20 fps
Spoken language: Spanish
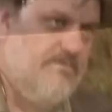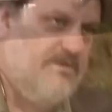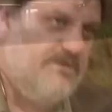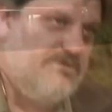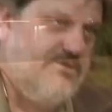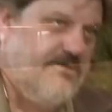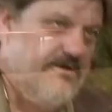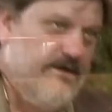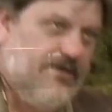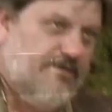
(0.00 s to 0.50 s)

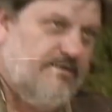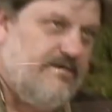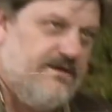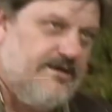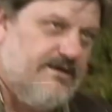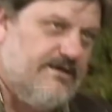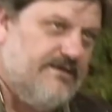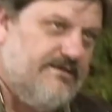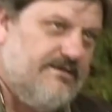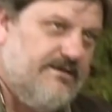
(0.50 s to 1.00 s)
comercio negro en
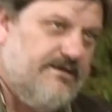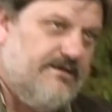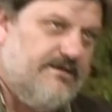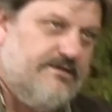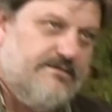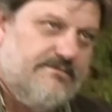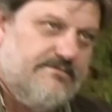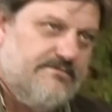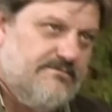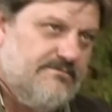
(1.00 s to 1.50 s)
la Argentina.
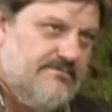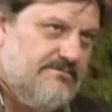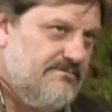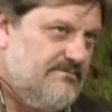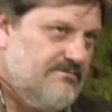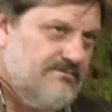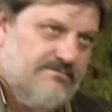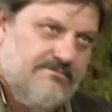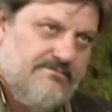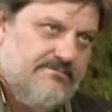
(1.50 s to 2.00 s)

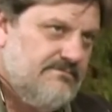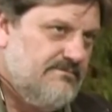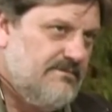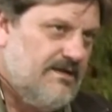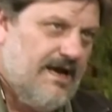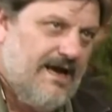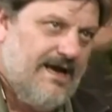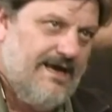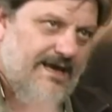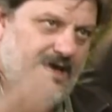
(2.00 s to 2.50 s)

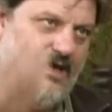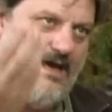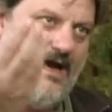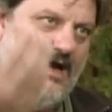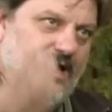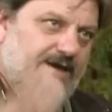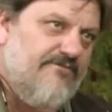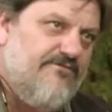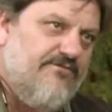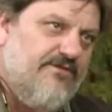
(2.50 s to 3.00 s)
Ahí hay que